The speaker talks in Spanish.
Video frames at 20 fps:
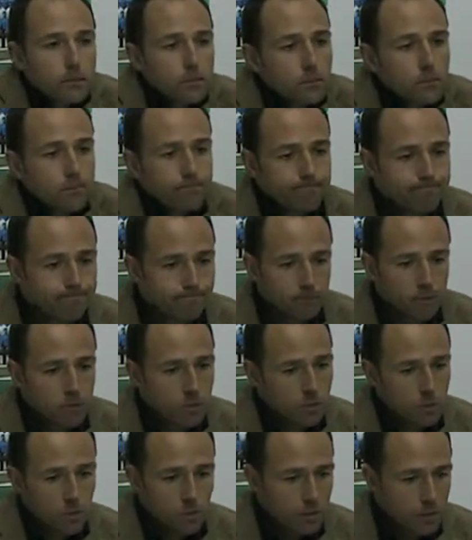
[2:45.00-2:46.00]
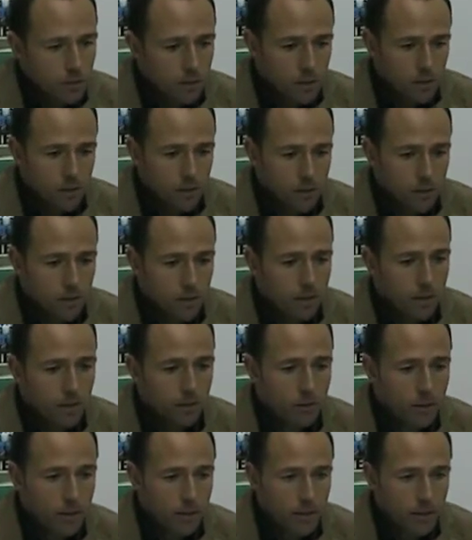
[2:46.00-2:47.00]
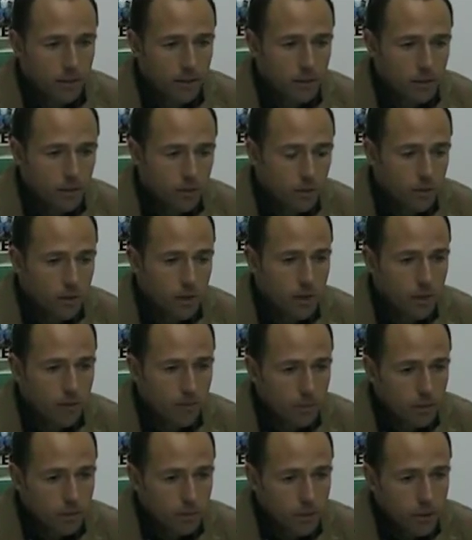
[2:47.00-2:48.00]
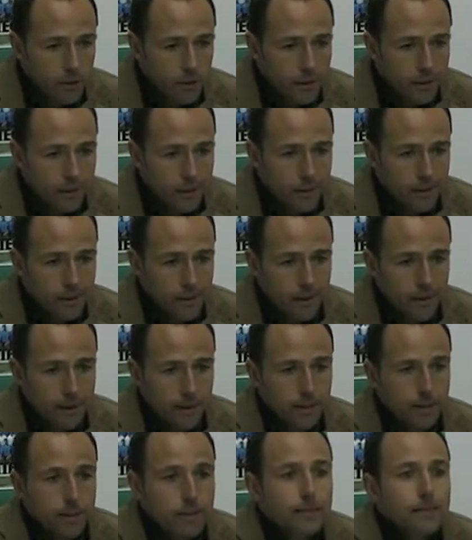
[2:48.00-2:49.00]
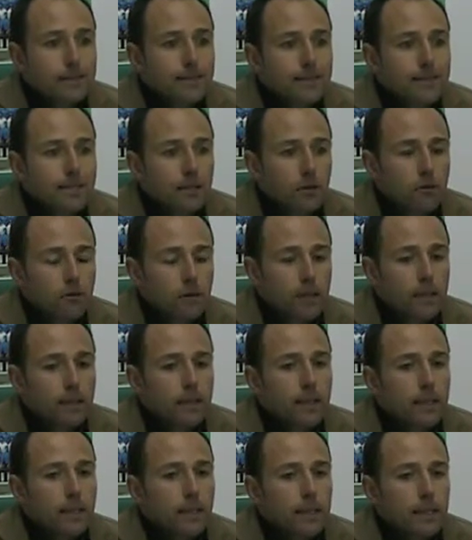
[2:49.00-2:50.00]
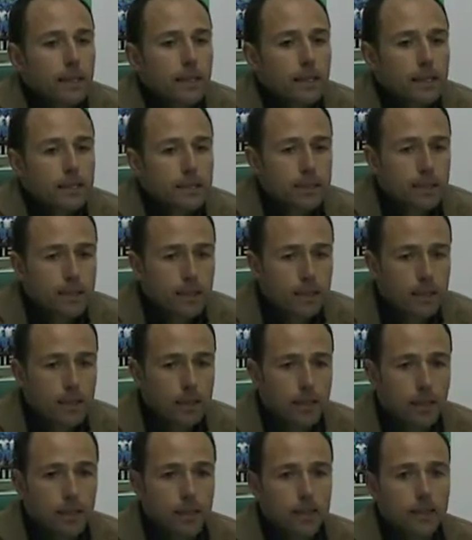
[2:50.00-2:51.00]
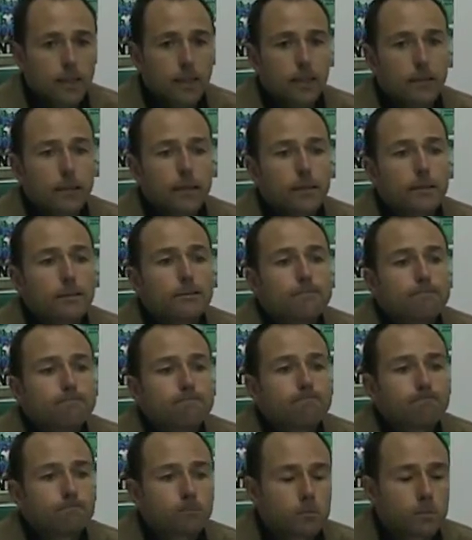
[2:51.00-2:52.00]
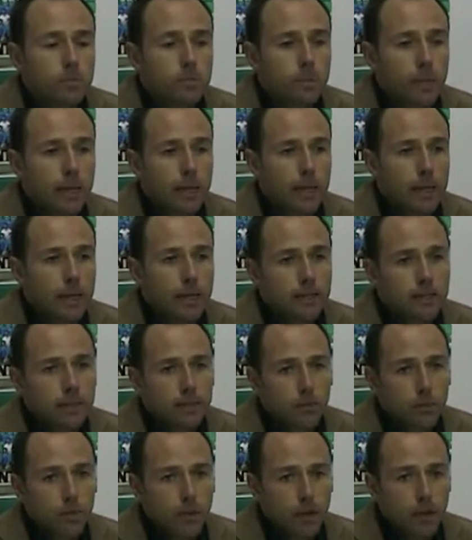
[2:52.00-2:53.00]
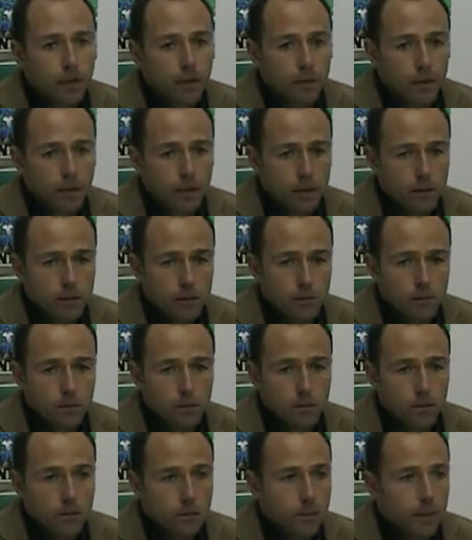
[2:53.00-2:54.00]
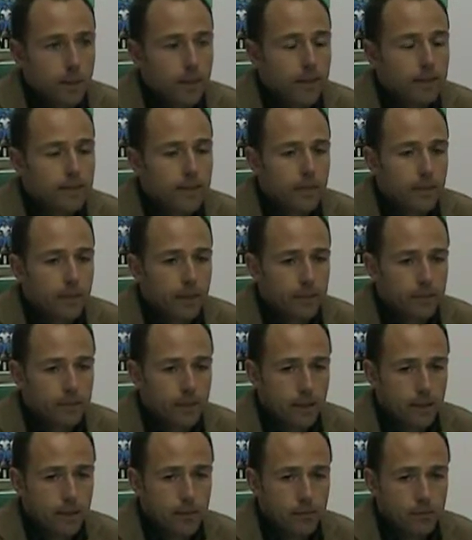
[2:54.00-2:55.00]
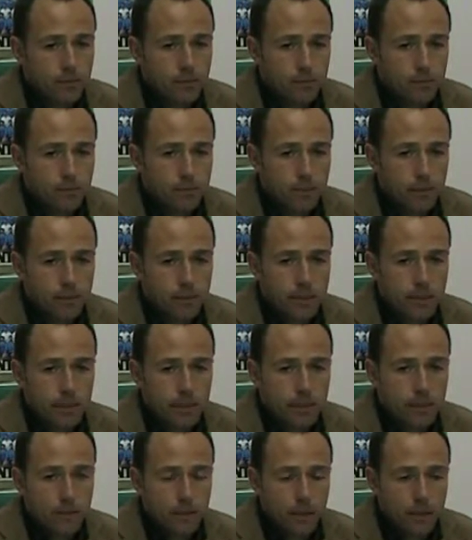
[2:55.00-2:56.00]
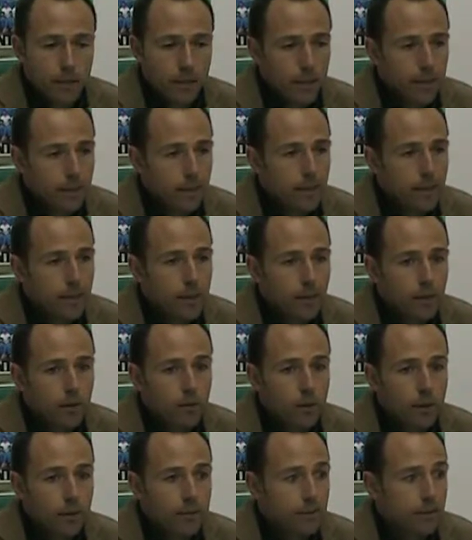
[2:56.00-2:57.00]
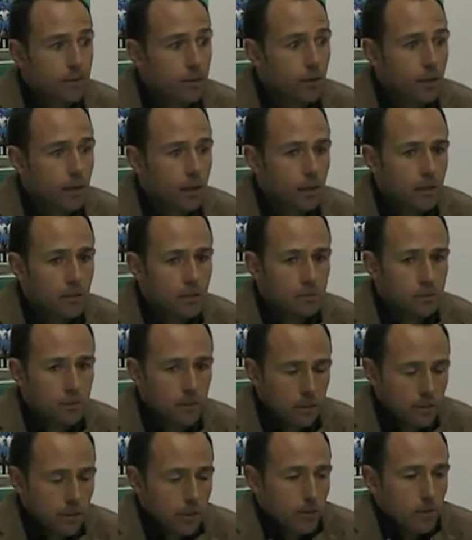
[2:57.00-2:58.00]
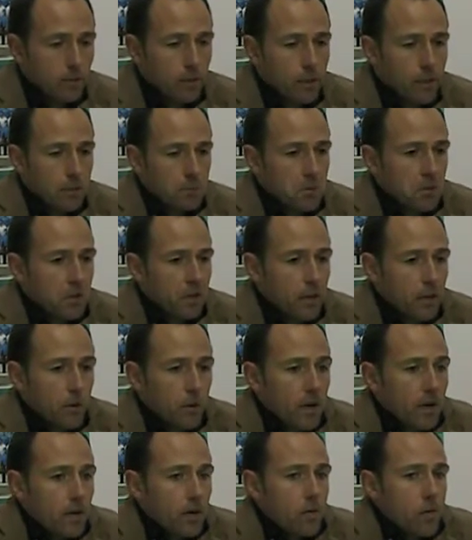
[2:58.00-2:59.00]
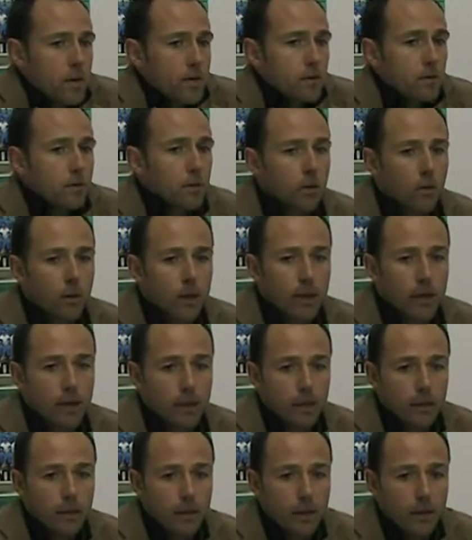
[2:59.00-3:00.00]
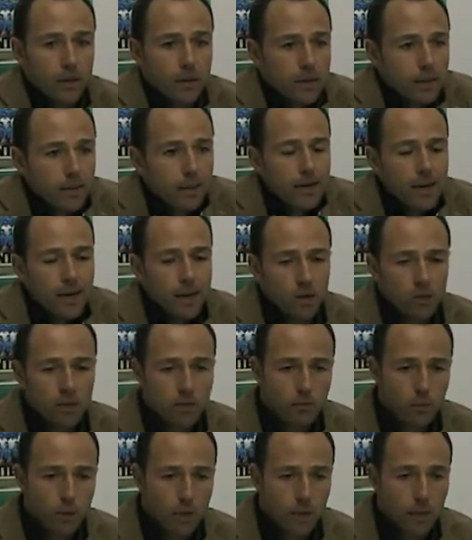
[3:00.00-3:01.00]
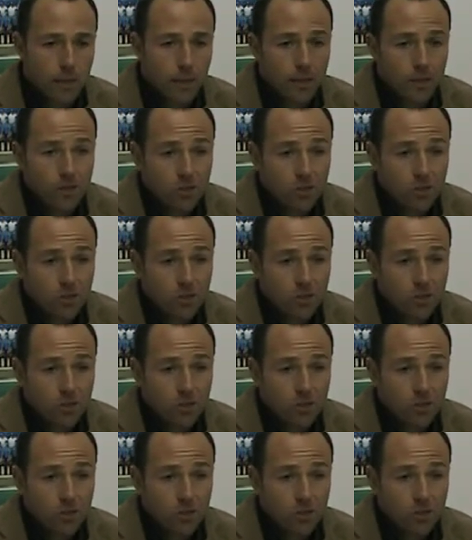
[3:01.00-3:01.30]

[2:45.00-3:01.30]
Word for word: Mm, y sigo viendo que somos un equipo pues que, nos falta esa mala leche, se puede decir, o, bien el saber estar. Pero está claro que la arena, aún estando ahí, se ve que es un equipo que, igual que el Huerto, igual que Maracena, tienen las cosas muy claras y